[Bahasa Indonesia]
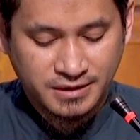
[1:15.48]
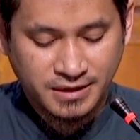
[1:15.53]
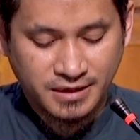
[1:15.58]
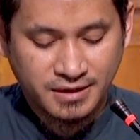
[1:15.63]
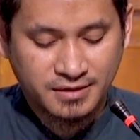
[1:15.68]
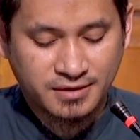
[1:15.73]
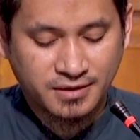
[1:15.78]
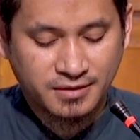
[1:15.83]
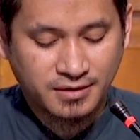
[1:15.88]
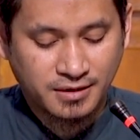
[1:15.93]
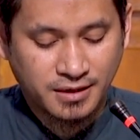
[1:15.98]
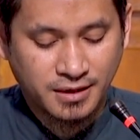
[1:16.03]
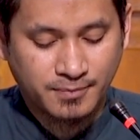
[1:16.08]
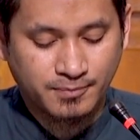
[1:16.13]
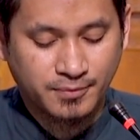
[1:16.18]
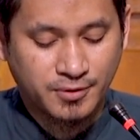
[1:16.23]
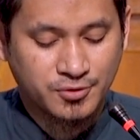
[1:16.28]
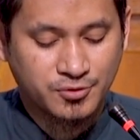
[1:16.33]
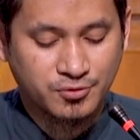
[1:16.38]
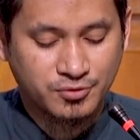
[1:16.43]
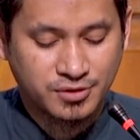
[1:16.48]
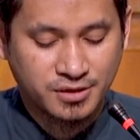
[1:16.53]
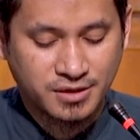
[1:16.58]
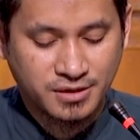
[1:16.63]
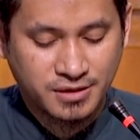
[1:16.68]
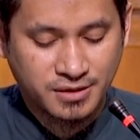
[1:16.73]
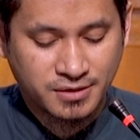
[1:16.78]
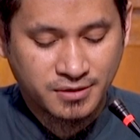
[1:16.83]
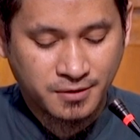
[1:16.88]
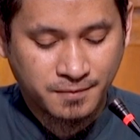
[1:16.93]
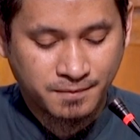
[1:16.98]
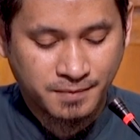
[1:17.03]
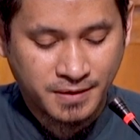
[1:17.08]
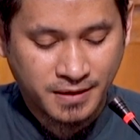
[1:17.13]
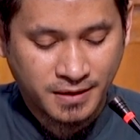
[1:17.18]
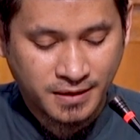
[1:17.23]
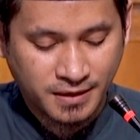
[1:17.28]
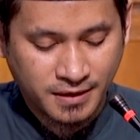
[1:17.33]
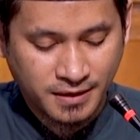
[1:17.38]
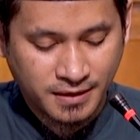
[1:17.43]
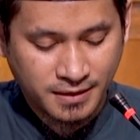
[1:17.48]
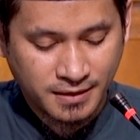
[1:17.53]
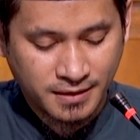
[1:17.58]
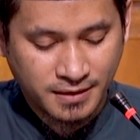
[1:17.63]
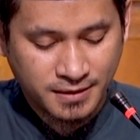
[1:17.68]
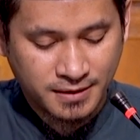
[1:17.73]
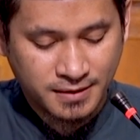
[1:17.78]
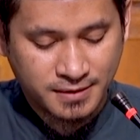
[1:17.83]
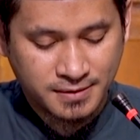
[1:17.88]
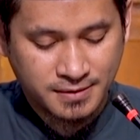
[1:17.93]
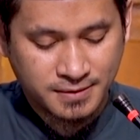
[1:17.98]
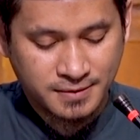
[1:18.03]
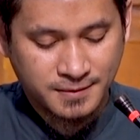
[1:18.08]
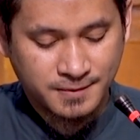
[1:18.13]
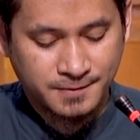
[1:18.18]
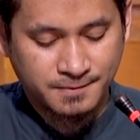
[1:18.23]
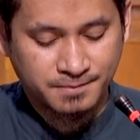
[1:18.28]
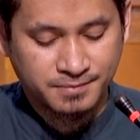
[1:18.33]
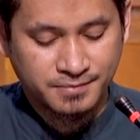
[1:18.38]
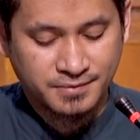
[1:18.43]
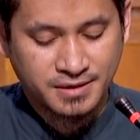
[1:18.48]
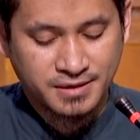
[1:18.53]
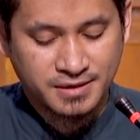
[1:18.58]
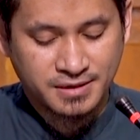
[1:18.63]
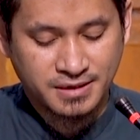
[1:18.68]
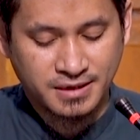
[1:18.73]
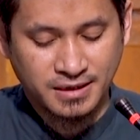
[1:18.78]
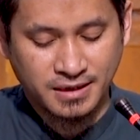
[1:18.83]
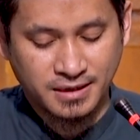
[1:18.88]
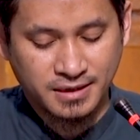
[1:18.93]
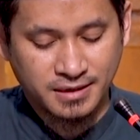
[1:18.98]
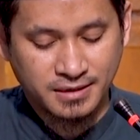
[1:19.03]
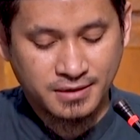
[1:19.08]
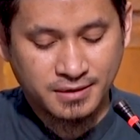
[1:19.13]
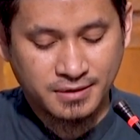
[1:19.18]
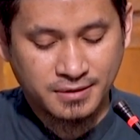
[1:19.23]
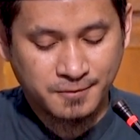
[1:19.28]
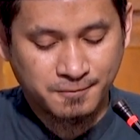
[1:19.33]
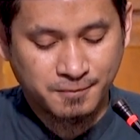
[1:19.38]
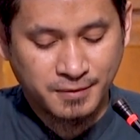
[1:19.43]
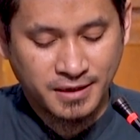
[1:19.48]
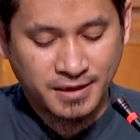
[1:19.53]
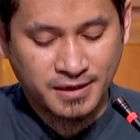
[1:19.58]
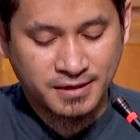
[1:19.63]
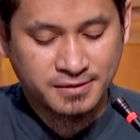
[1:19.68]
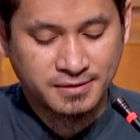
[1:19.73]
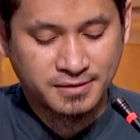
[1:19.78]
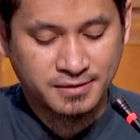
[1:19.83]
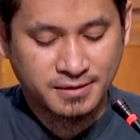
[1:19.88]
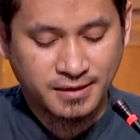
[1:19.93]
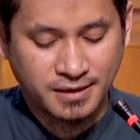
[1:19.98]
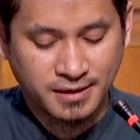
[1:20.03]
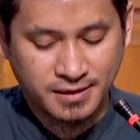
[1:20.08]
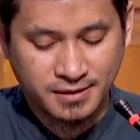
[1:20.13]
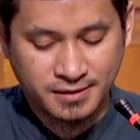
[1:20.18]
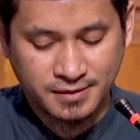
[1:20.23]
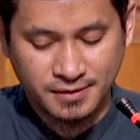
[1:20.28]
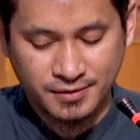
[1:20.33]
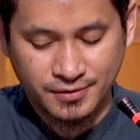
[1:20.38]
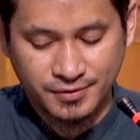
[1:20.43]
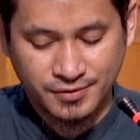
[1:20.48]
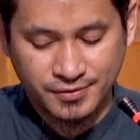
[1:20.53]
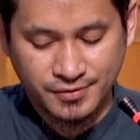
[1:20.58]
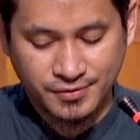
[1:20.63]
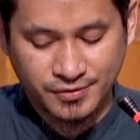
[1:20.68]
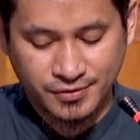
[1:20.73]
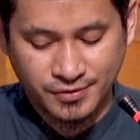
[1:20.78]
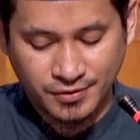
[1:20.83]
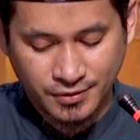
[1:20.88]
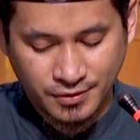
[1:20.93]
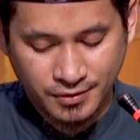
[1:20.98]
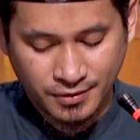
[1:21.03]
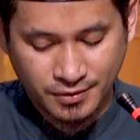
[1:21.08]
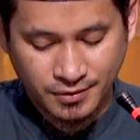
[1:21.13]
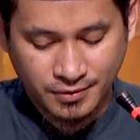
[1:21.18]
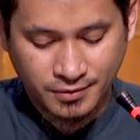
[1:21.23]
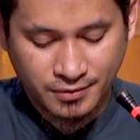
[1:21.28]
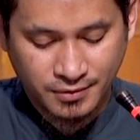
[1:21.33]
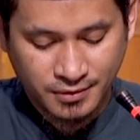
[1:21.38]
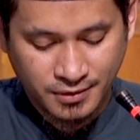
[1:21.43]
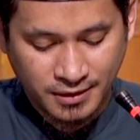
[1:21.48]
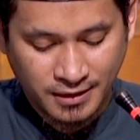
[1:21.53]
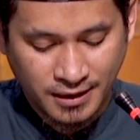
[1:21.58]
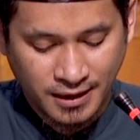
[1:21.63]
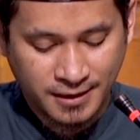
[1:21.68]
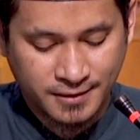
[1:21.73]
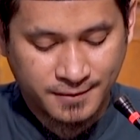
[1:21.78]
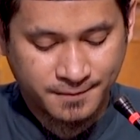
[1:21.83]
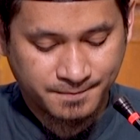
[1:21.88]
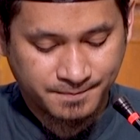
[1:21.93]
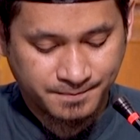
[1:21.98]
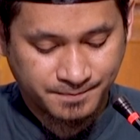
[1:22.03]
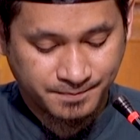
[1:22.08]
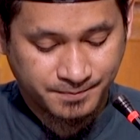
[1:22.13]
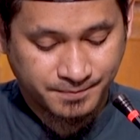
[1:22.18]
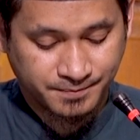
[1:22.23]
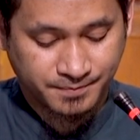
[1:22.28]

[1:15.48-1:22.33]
Jadi setelah bersuci kita bahas, sekarang kita bahas tentang sholat.